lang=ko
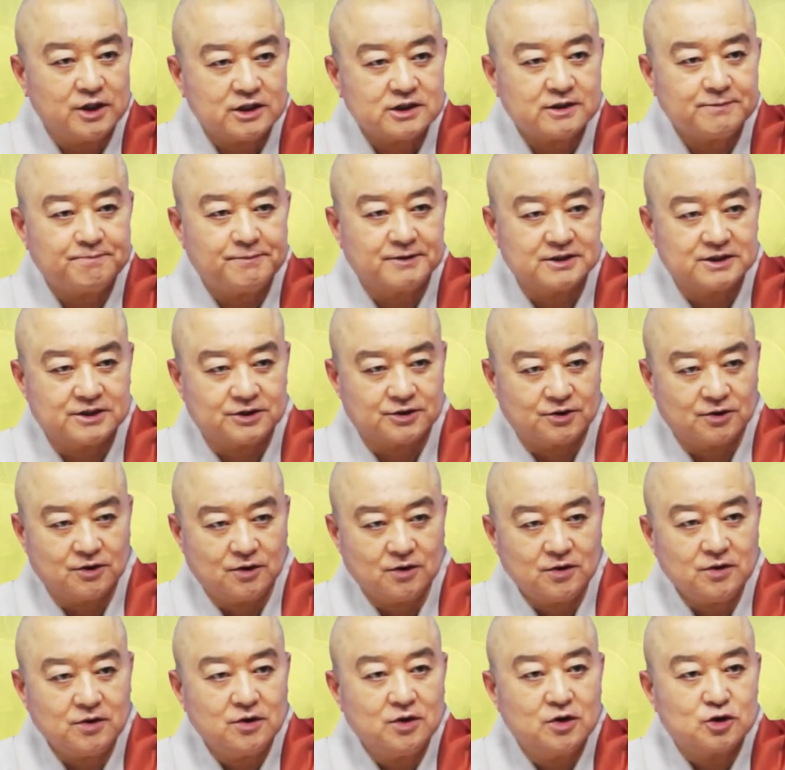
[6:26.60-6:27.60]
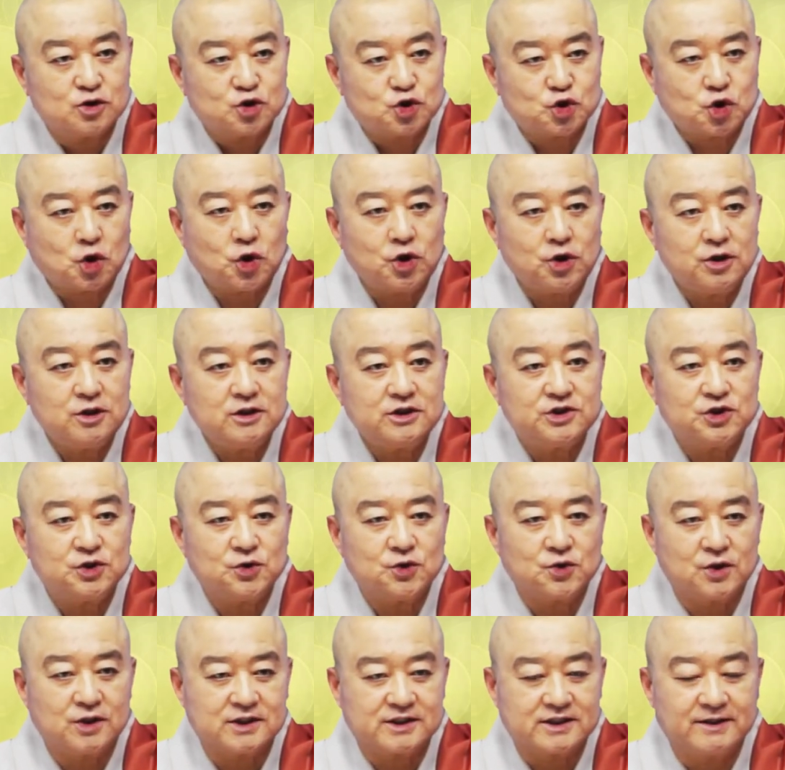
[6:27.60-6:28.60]
여섯 번째로
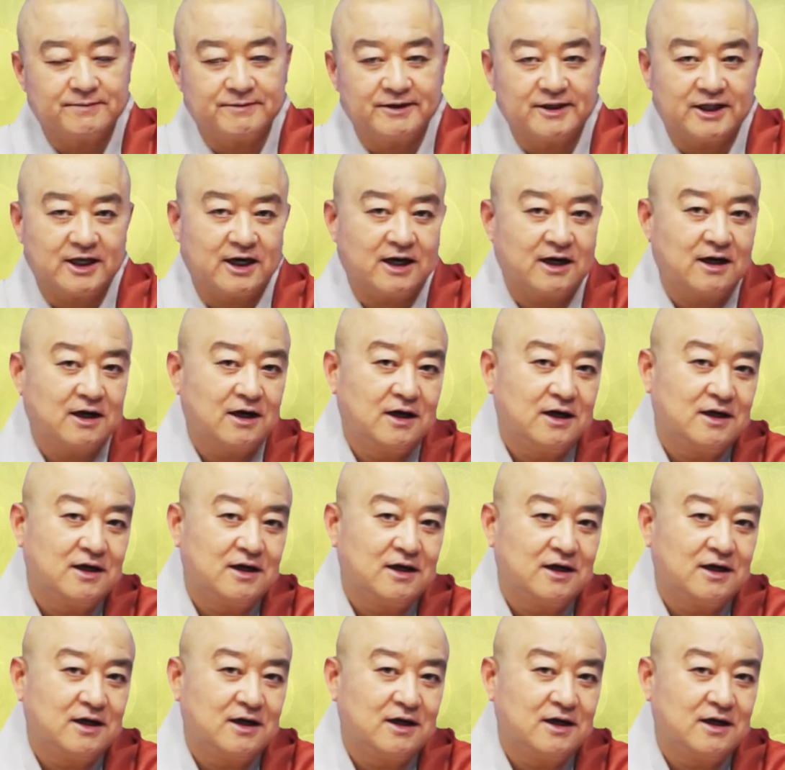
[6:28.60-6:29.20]
초열지옥이 있습니다.